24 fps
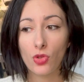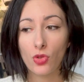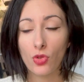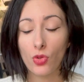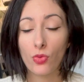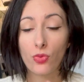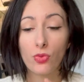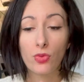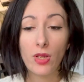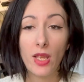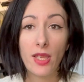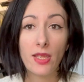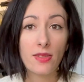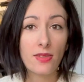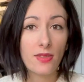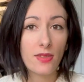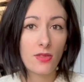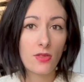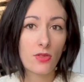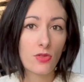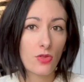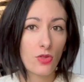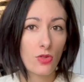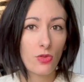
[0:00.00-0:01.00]
Je voulais
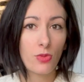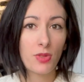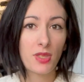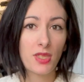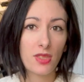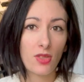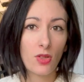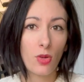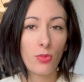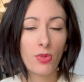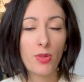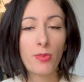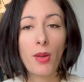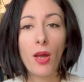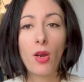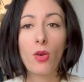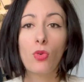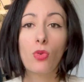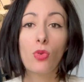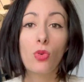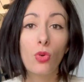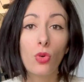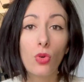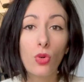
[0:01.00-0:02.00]
celui qui se remplit par
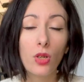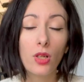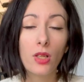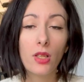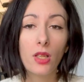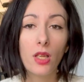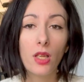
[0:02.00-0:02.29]
le haut